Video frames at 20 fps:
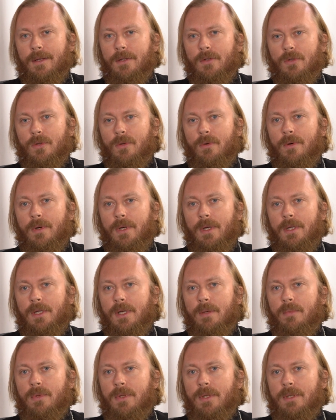но и
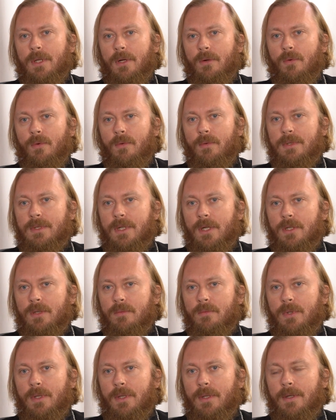не было такого,
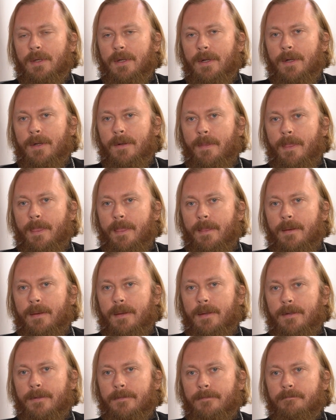скажем, и
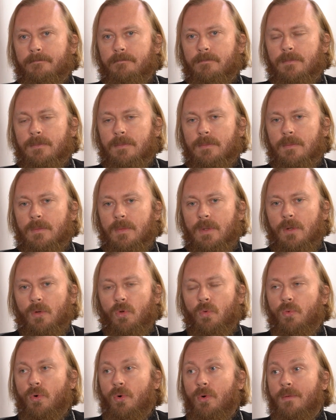
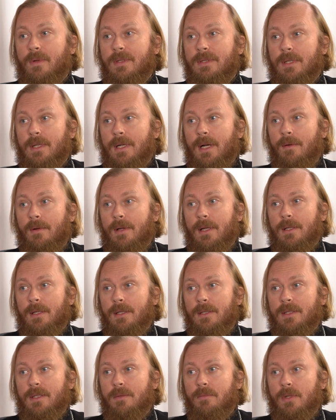глубокого
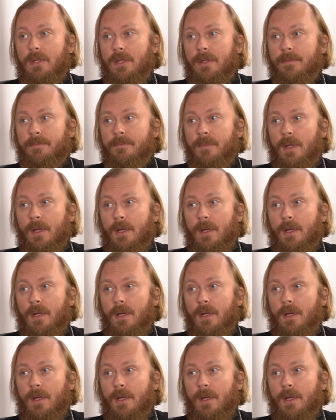церковления ну, семьи.